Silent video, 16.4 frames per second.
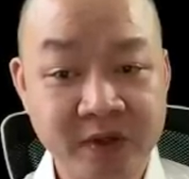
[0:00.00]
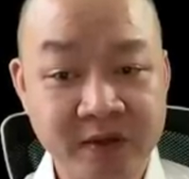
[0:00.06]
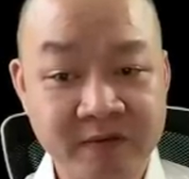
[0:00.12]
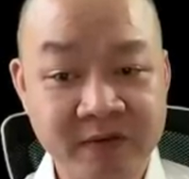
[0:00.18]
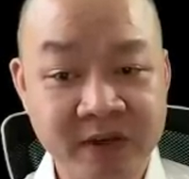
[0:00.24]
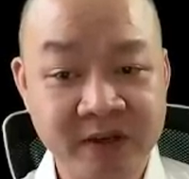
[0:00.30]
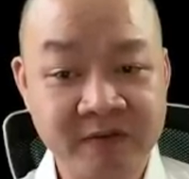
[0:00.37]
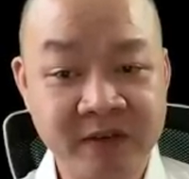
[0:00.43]

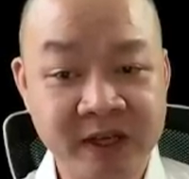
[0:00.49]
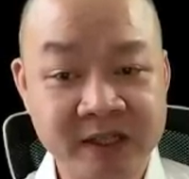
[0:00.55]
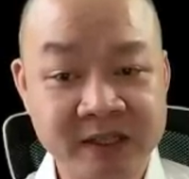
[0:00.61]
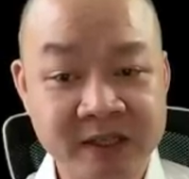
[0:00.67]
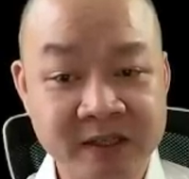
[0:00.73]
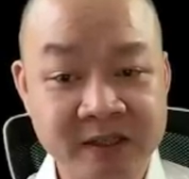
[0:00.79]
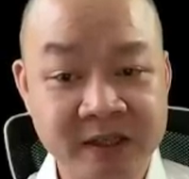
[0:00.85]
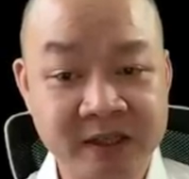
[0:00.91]
Viện Vệ
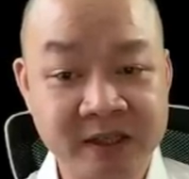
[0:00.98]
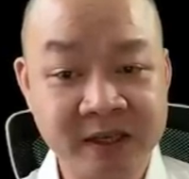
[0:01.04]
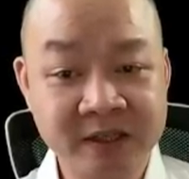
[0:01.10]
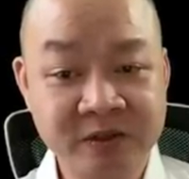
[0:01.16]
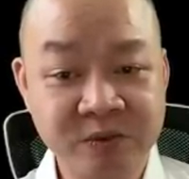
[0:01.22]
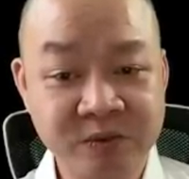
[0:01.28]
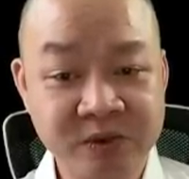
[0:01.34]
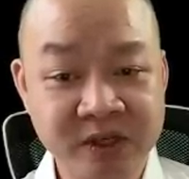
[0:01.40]
sinh Dịch tễ
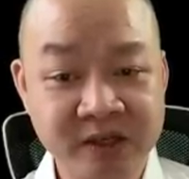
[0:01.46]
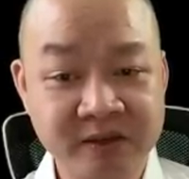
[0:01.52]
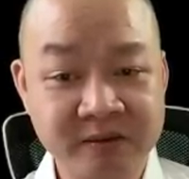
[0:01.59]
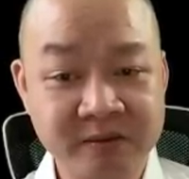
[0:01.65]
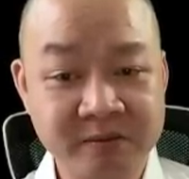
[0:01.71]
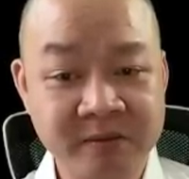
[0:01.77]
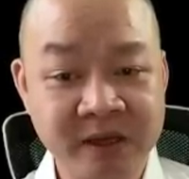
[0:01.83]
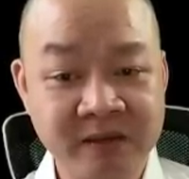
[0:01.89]
Trung ương,
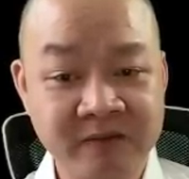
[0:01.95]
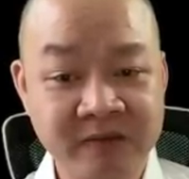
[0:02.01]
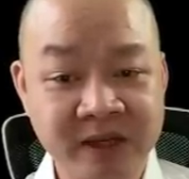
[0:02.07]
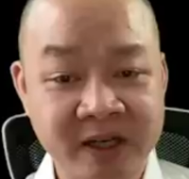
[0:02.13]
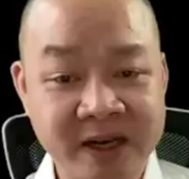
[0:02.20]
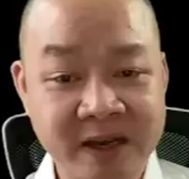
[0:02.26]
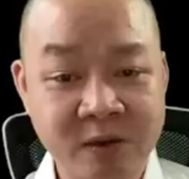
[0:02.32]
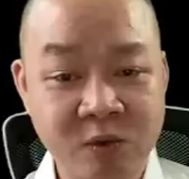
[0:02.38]
Bệnh
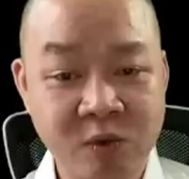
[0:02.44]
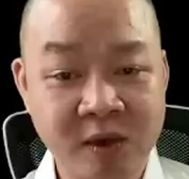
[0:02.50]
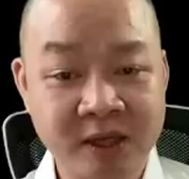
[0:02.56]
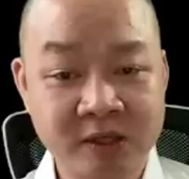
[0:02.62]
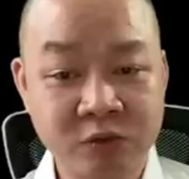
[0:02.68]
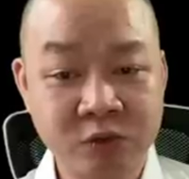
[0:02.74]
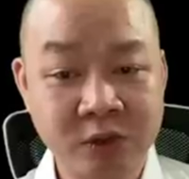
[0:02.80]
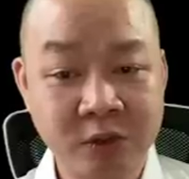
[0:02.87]
viện Đa khoa
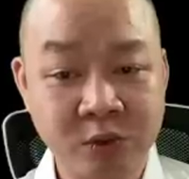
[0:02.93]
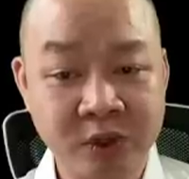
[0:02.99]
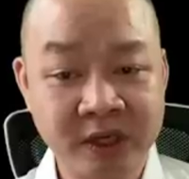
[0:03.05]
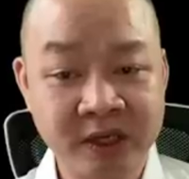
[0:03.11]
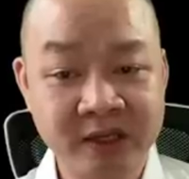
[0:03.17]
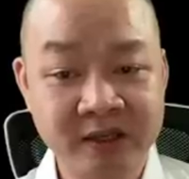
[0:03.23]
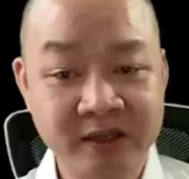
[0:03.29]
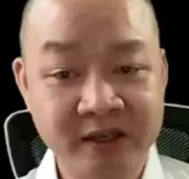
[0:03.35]
Trung ương
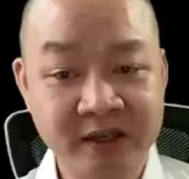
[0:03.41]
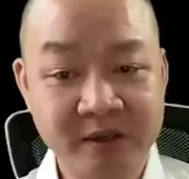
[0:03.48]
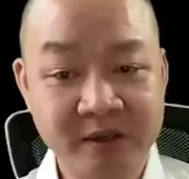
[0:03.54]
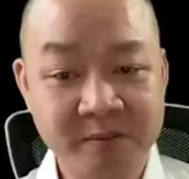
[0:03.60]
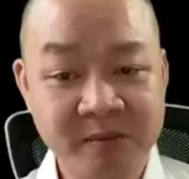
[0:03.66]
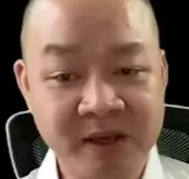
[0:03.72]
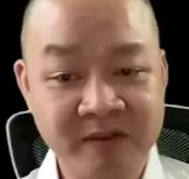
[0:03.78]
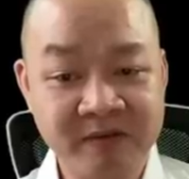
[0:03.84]
Huế,
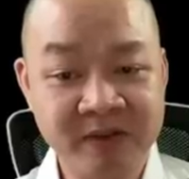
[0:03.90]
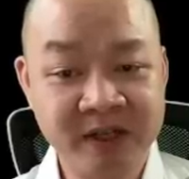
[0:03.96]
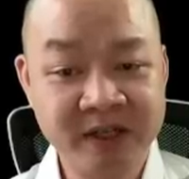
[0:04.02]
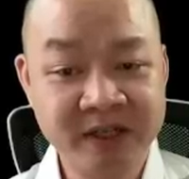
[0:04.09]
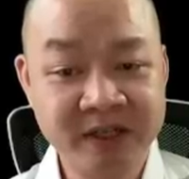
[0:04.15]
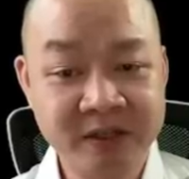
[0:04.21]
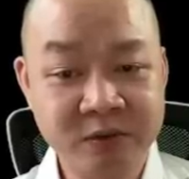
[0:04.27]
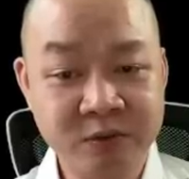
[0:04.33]
Bệnh viện
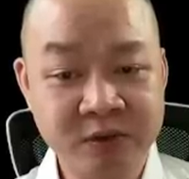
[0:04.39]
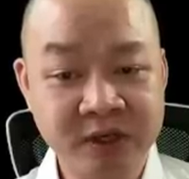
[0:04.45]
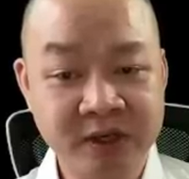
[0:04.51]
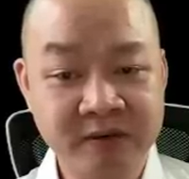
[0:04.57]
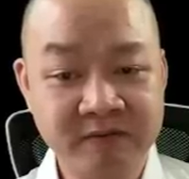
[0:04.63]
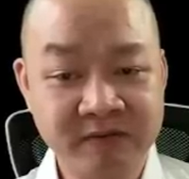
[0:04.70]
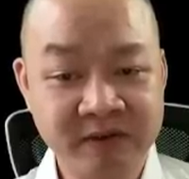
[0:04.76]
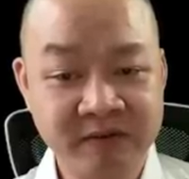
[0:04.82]
Nhi Trung
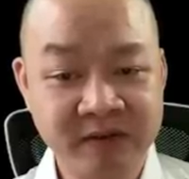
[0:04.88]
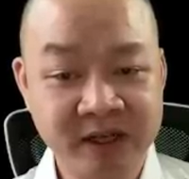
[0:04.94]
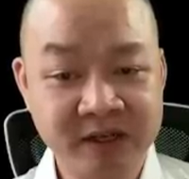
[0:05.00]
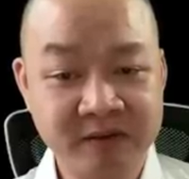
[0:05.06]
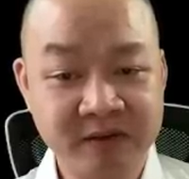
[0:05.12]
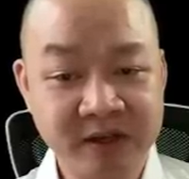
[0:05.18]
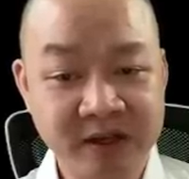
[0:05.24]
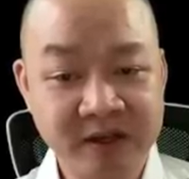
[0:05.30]
ương, vân
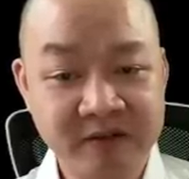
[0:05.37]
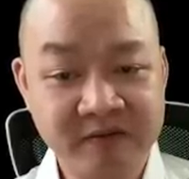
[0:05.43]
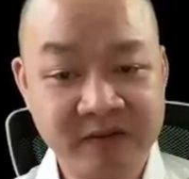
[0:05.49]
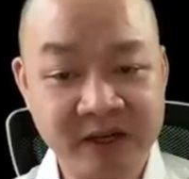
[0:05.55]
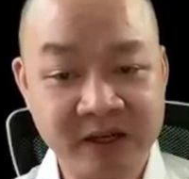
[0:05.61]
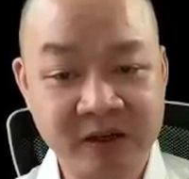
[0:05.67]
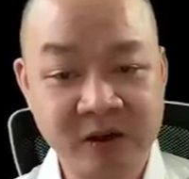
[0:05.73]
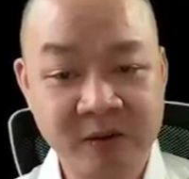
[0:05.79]
vân,
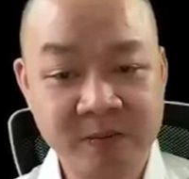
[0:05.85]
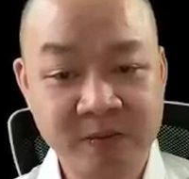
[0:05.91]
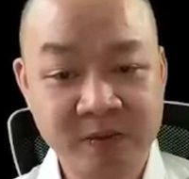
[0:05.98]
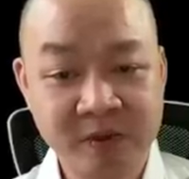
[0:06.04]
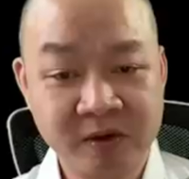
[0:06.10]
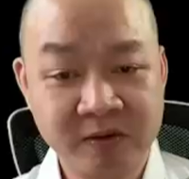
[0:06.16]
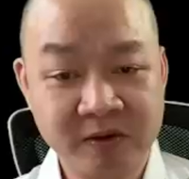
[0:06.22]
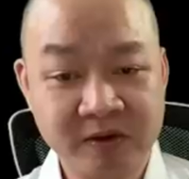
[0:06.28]
và góp
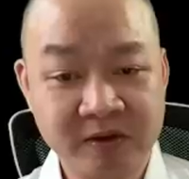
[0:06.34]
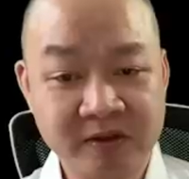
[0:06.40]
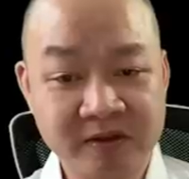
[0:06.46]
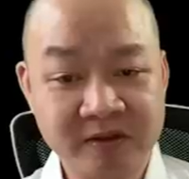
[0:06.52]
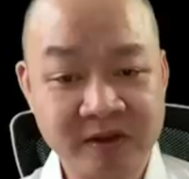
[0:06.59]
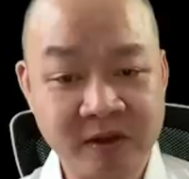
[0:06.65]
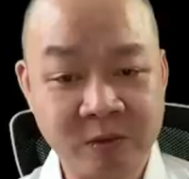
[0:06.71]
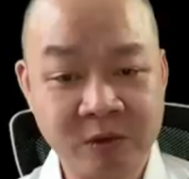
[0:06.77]
to,
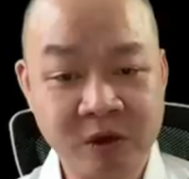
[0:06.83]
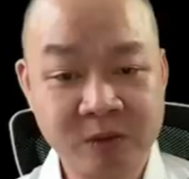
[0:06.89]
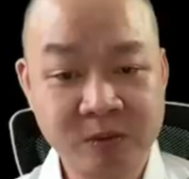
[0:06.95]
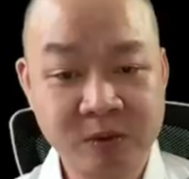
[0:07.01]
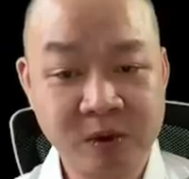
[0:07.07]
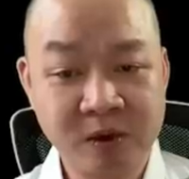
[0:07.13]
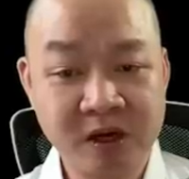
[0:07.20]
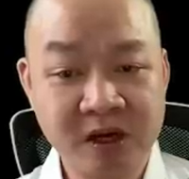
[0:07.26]
đóng góp
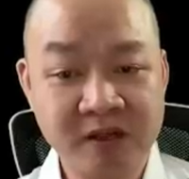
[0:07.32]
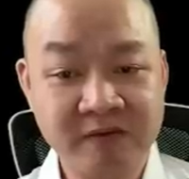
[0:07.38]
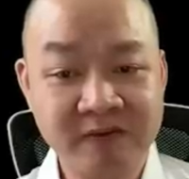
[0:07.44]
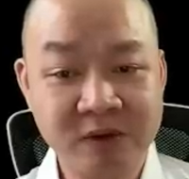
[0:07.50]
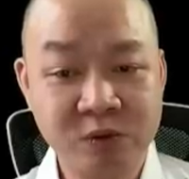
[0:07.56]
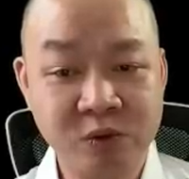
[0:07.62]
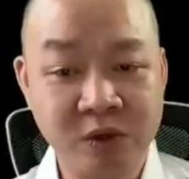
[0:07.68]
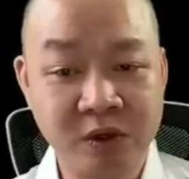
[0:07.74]
to lớn
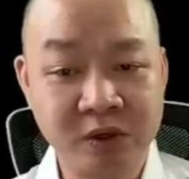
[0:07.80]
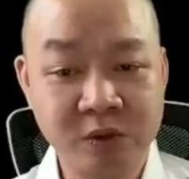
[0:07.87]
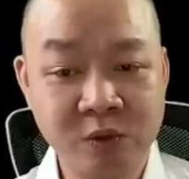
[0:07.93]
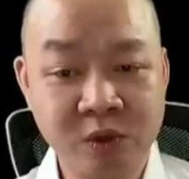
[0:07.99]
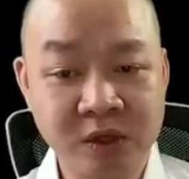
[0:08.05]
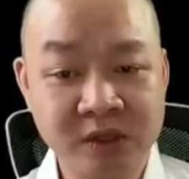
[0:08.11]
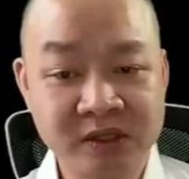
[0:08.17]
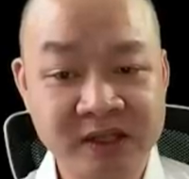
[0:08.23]
vào cuộc
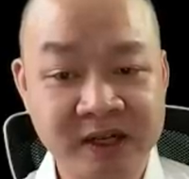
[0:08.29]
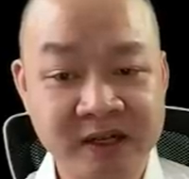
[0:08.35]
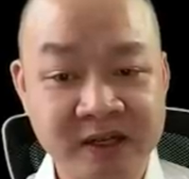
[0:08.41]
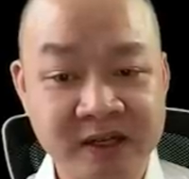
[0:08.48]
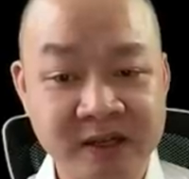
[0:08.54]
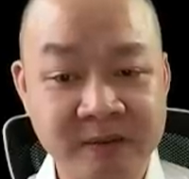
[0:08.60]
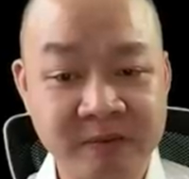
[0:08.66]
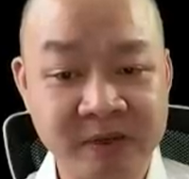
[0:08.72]
đua săn
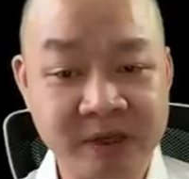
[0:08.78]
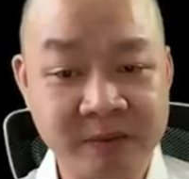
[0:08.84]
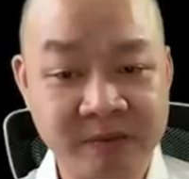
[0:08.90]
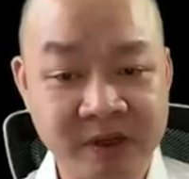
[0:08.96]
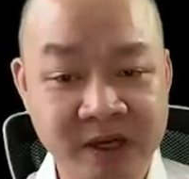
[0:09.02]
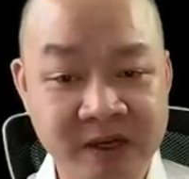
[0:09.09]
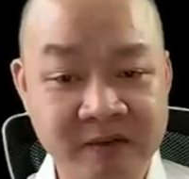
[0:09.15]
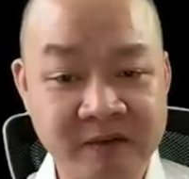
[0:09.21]
tìm kịp
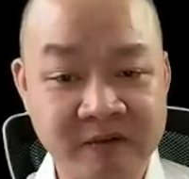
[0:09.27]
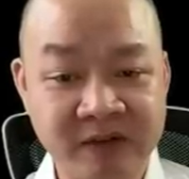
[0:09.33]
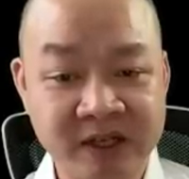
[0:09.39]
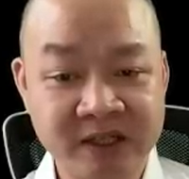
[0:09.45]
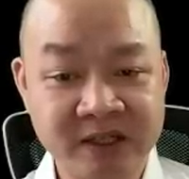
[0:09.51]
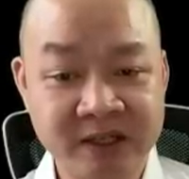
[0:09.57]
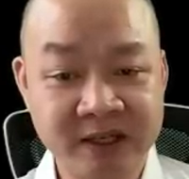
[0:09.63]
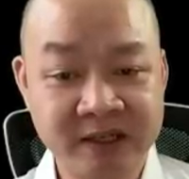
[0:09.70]
thời và phát
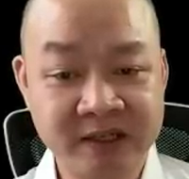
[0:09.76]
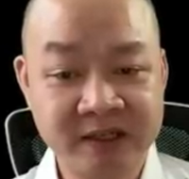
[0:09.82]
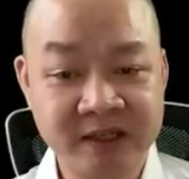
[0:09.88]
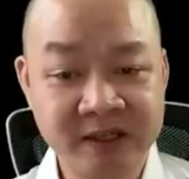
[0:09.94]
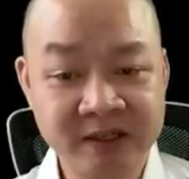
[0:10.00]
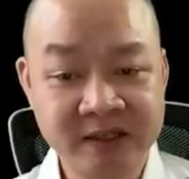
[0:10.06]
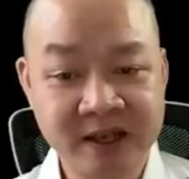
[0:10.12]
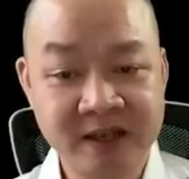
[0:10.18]
hiện
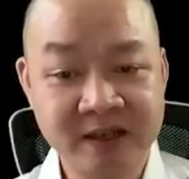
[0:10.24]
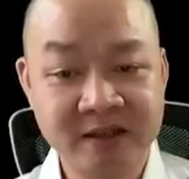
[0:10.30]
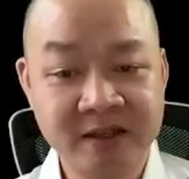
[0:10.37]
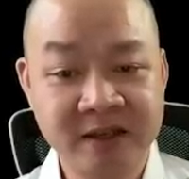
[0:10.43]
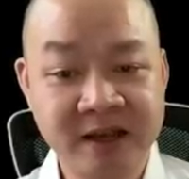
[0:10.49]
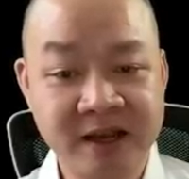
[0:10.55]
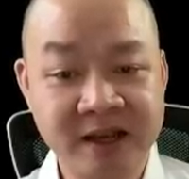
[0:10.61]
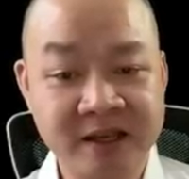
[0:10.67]
chính xác
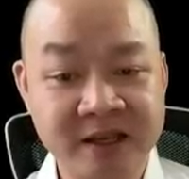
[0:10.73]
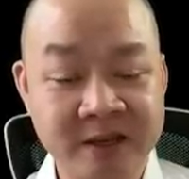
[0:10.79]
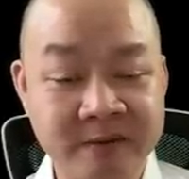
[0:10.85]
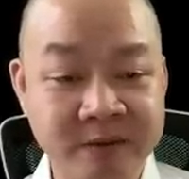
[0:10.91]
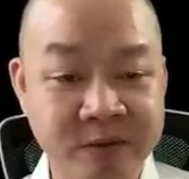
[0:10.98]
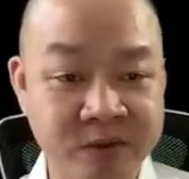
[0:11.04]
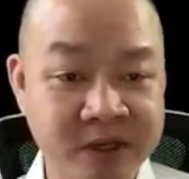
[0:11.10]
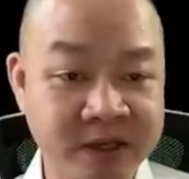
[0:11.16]
những ca nghi nhiễm
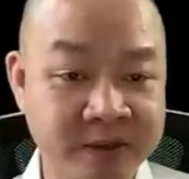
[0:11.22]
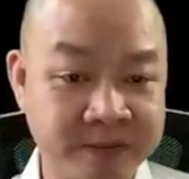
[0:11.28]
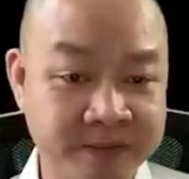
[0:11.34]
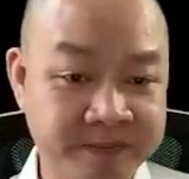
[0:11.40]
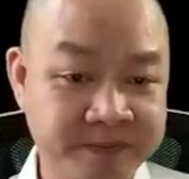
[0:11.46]
đầu tiên.